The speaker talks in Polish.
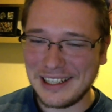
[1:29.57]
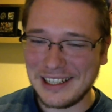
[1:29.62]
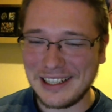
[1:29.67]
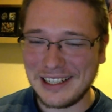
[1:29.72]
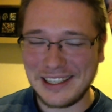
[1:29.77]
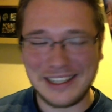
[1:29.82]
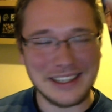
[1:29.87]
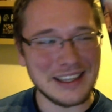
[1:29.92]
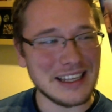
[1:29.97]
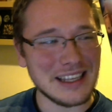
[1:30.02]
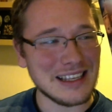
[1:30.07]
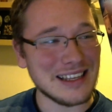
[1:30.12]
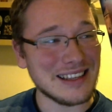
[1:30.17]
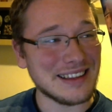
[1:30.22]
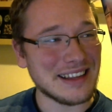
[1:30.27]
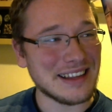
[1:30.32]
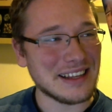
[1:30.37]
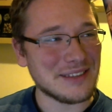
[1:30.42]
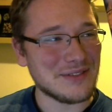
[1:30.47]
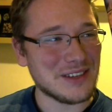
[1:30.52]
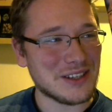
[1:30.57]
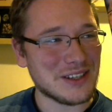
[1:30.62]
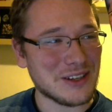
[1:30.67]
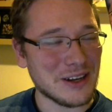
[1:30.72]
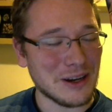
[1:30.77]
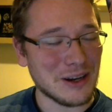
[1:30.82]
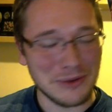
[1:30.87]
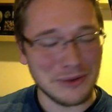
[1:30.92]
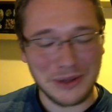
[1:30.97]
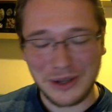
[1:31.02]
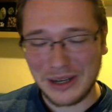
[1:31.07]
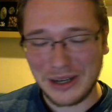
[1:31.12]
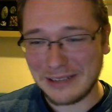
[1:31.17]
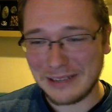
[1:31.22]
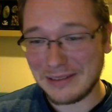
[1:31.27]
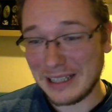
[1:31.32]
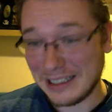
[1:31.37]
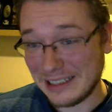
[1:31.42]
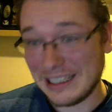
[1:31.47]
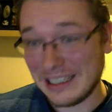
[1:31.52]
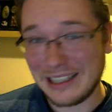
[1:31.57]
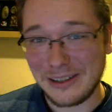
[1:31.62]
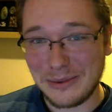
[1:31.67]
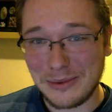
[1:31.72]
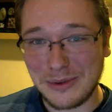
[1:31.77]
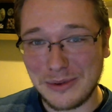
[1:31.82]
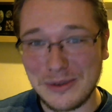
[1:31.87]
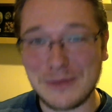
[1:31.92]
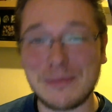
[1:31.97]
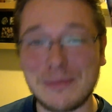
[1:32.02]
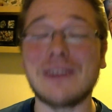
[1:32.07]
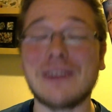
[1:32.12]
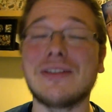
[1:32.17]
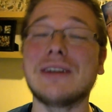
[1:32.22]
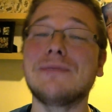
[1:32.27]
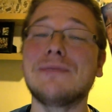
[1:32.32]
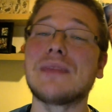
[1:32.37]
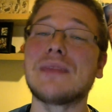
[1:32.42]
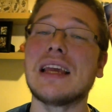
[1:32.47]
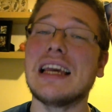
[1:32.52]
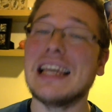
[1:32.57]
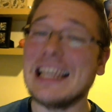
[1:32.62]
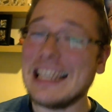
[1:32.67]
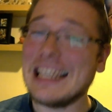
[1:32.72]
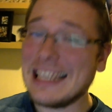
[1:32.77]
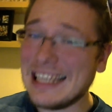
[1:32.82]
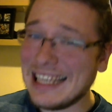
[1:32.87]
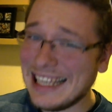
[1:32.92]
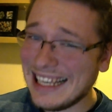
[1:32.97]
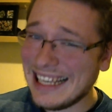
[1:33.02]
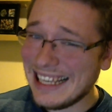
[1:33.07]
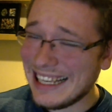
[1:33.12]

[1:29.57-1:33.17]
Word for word: no, nazwisko autora, tak na dobrą sprawę. I